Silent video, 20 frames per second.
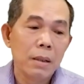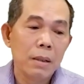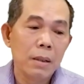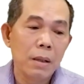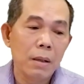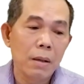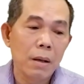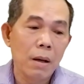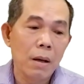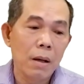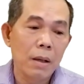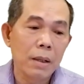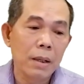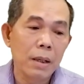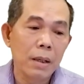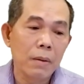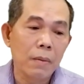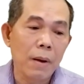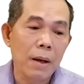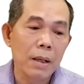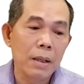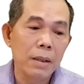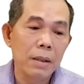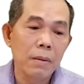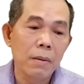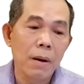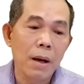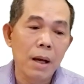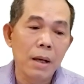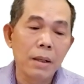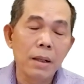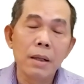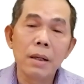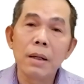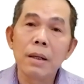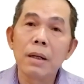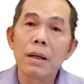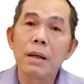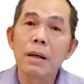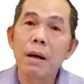do đó cái quản lý khóa nó
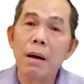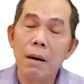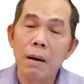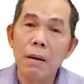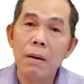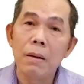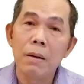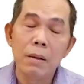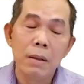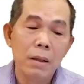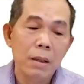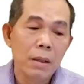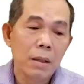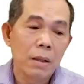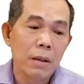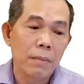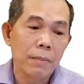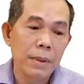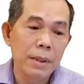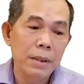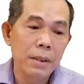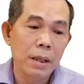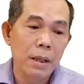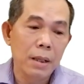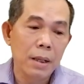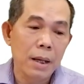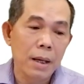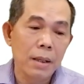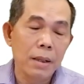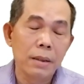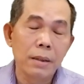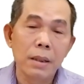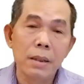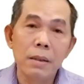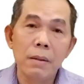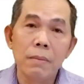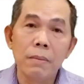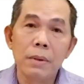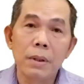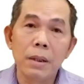rất là khó còn bây giờ là người ta
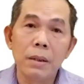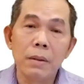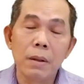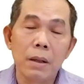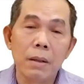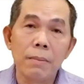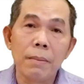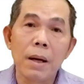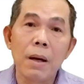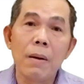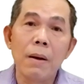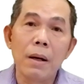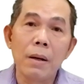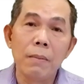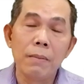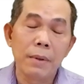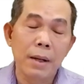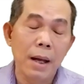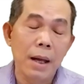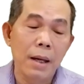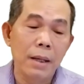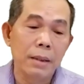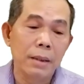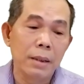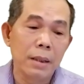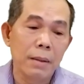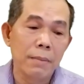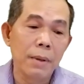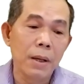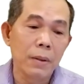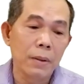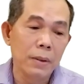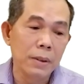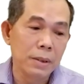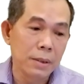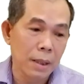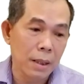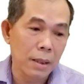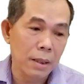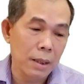dùng kỹ thuật mã hóa công khai tức là bất đối
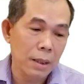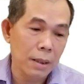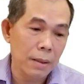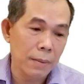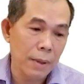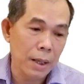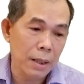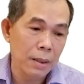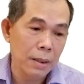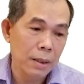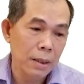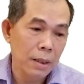xứng đó các bạn